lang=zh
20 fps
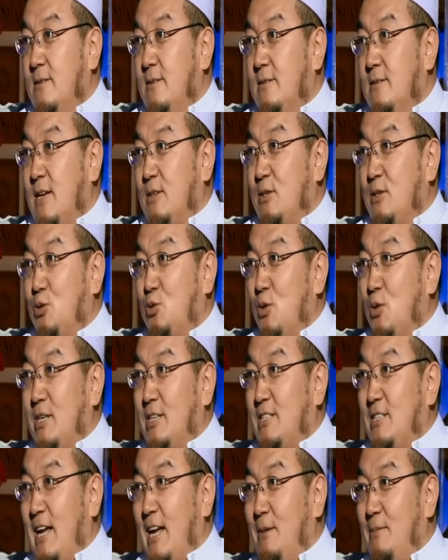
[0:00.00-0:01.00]
他在坐在
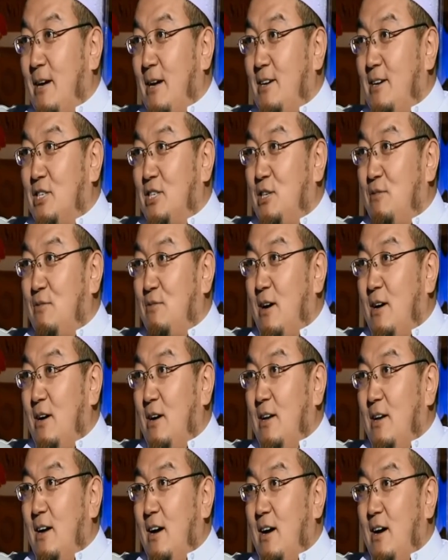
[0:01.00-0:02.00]
家里面和媳妇儿、
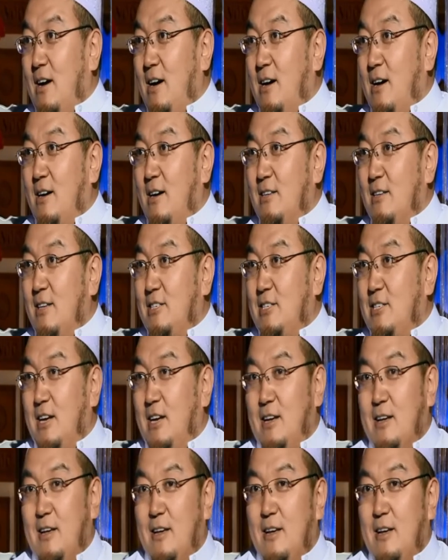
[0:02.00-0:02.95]
和那些，